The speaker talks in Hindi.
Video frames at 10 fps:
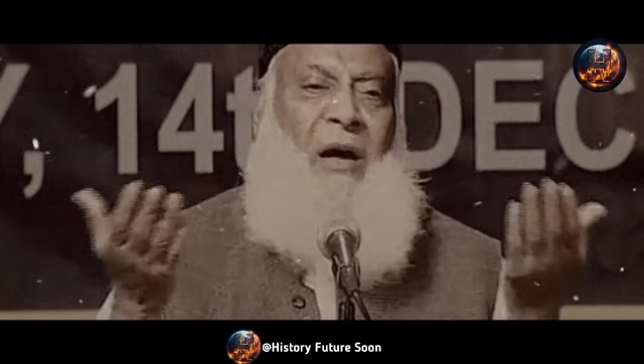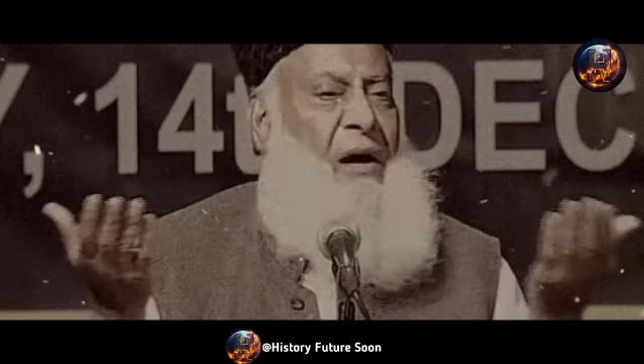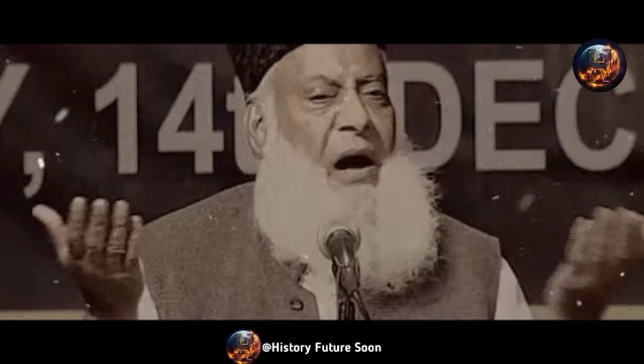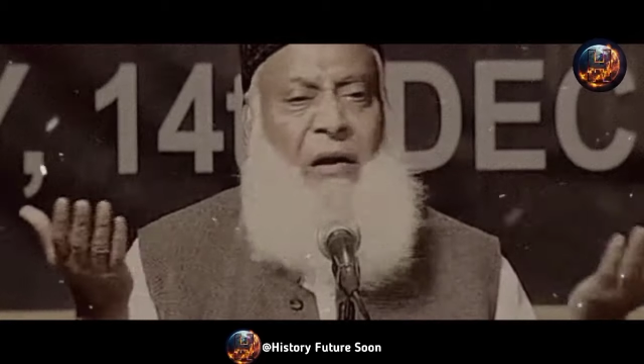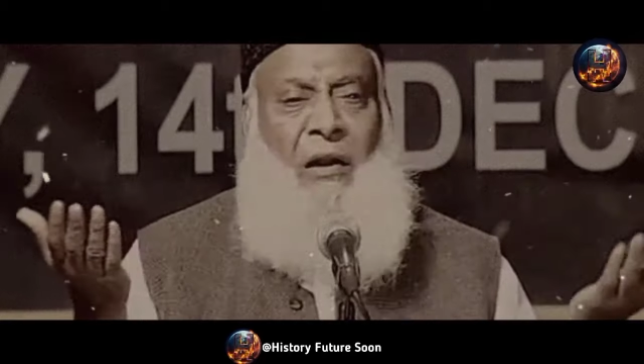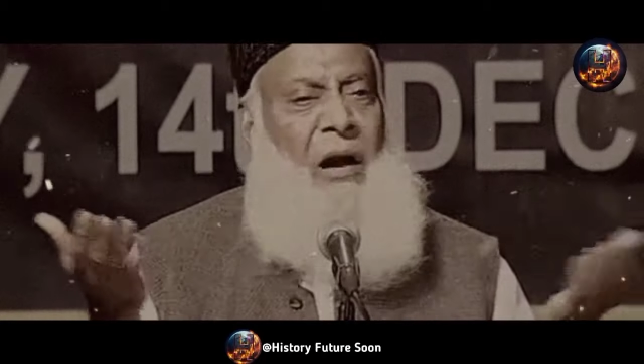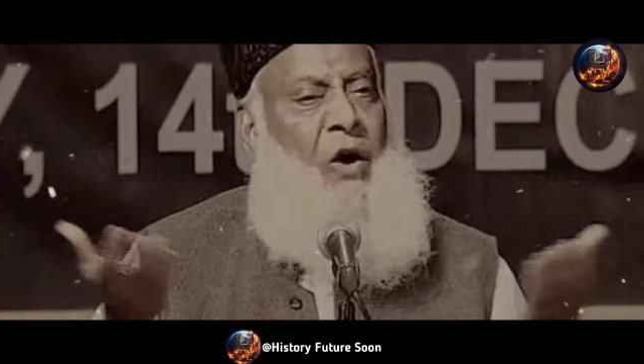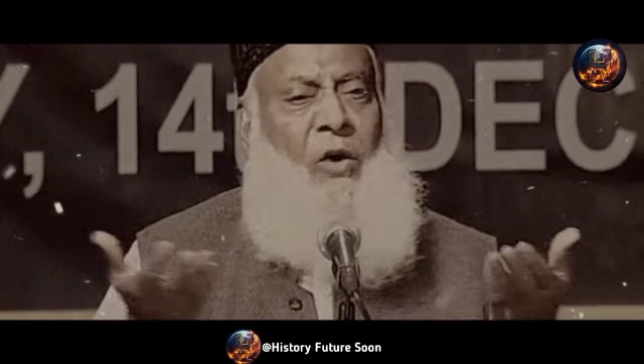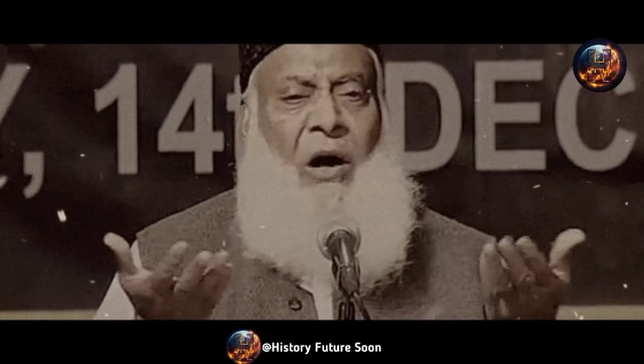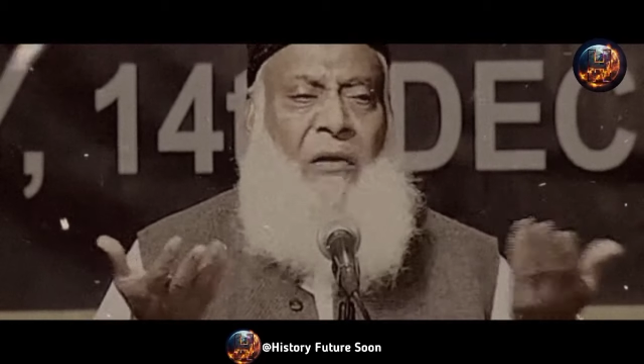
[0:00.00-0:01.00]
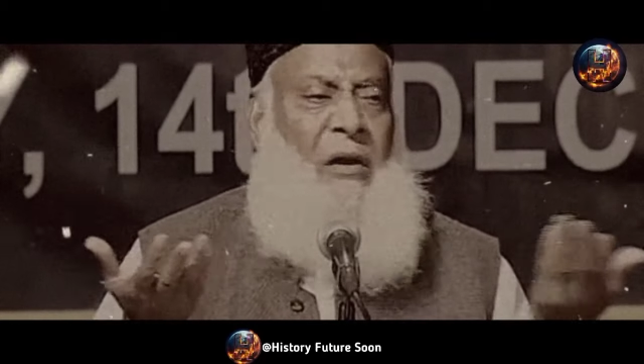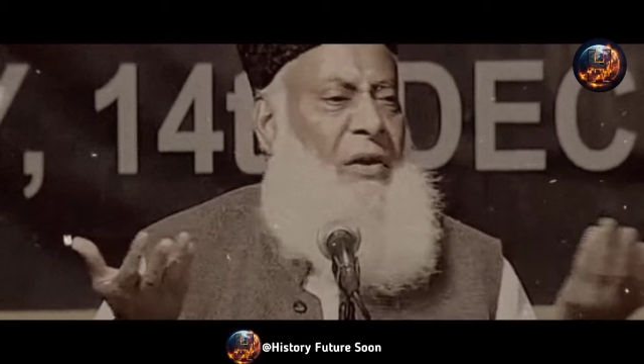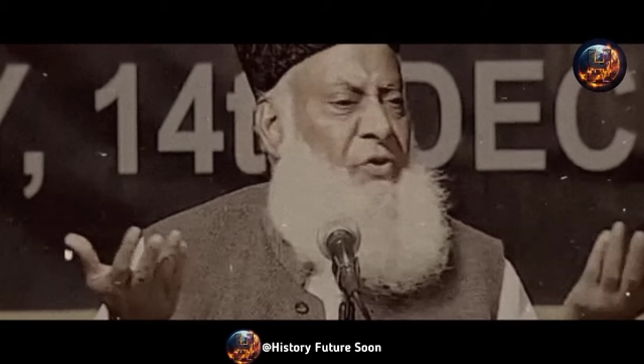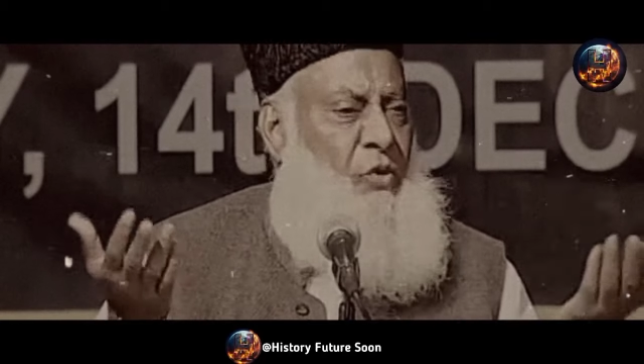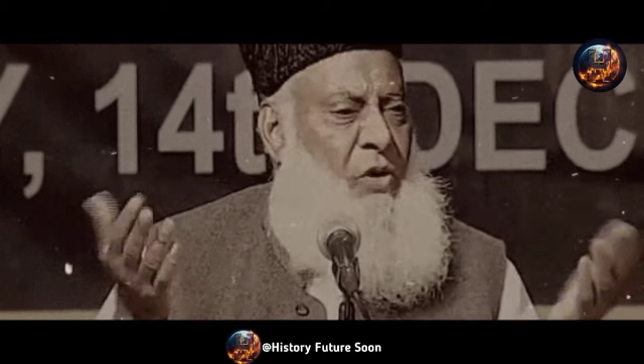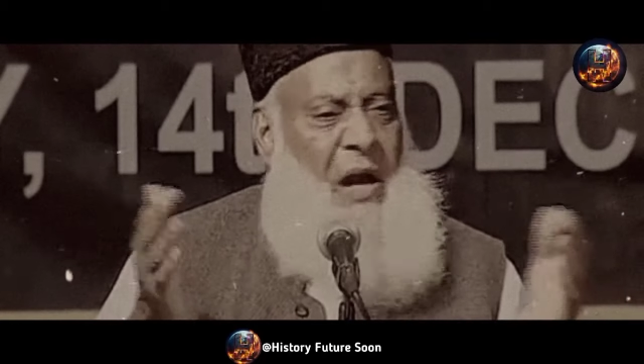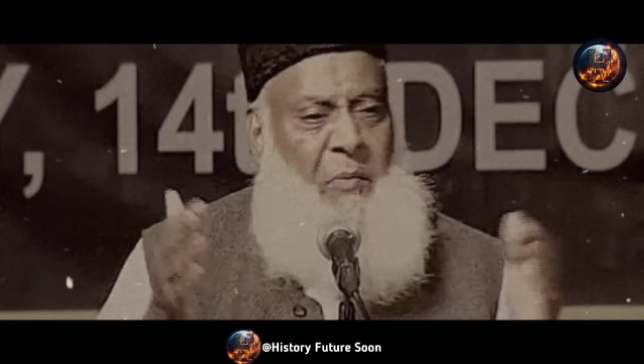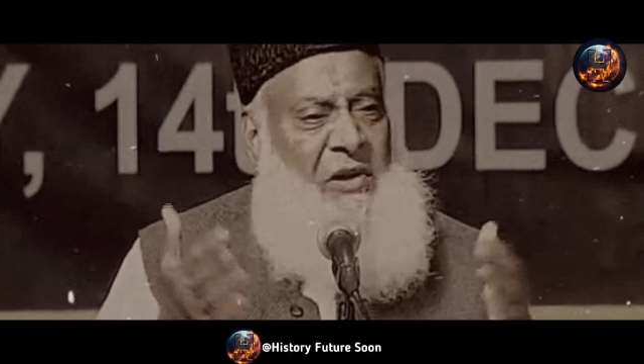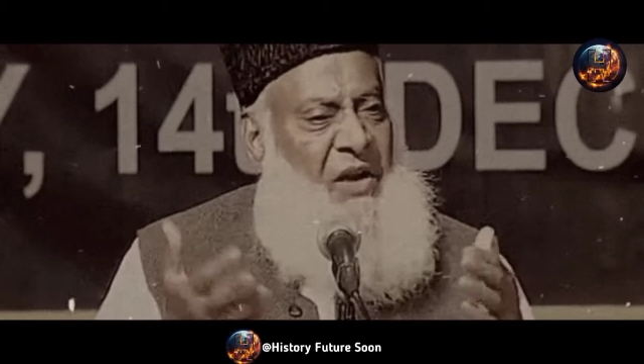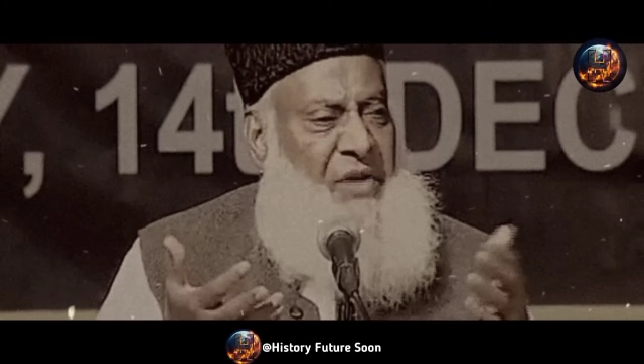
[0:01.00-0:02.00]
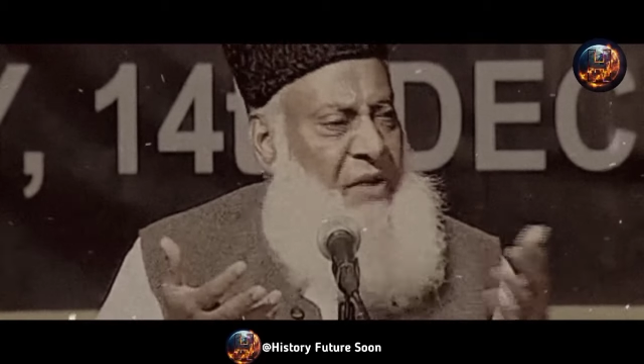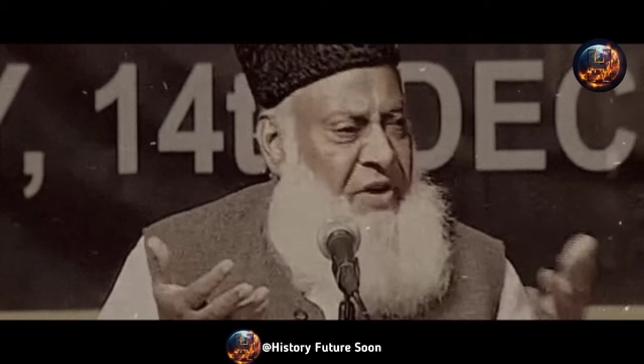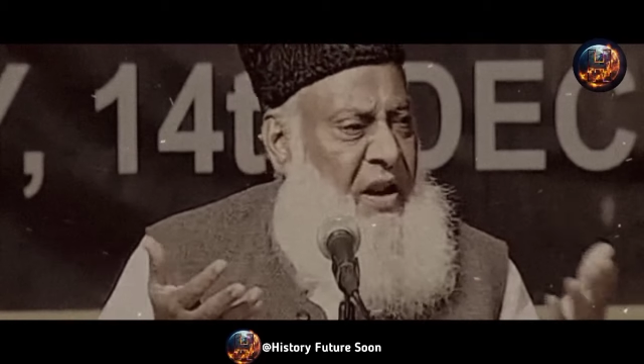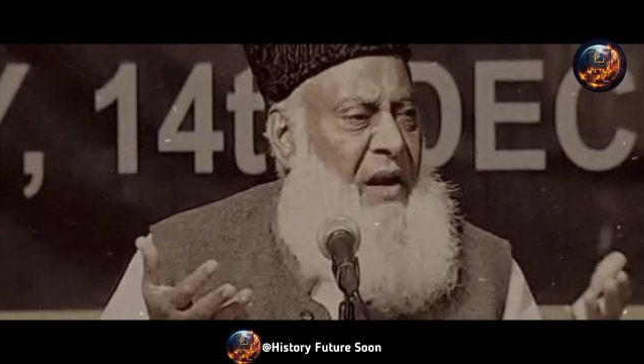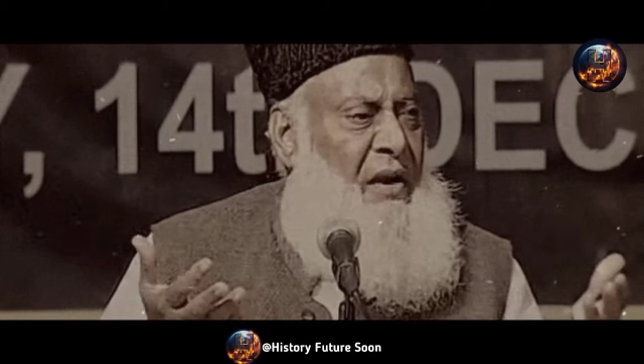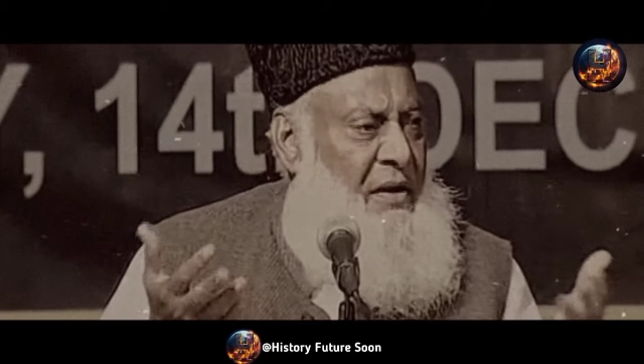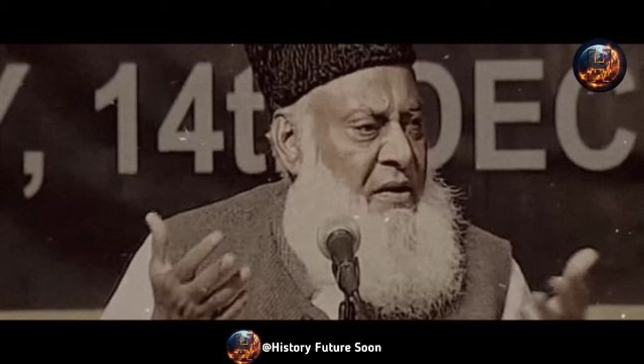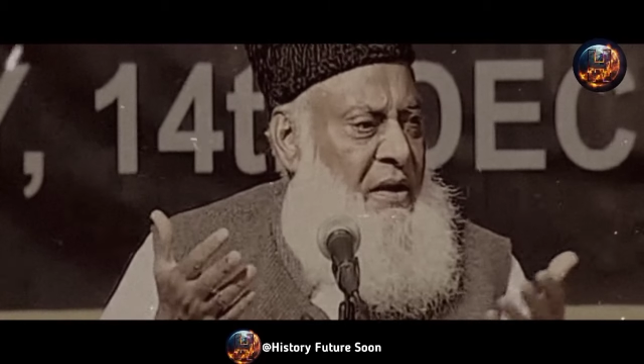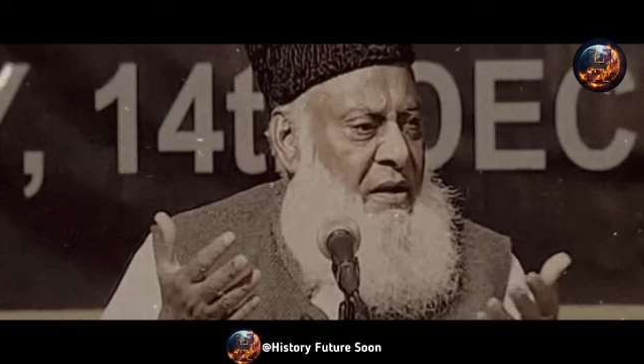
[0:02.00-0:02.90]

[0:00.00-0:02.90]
का काल अल्लाह काल रसूल या मदरसा चला ले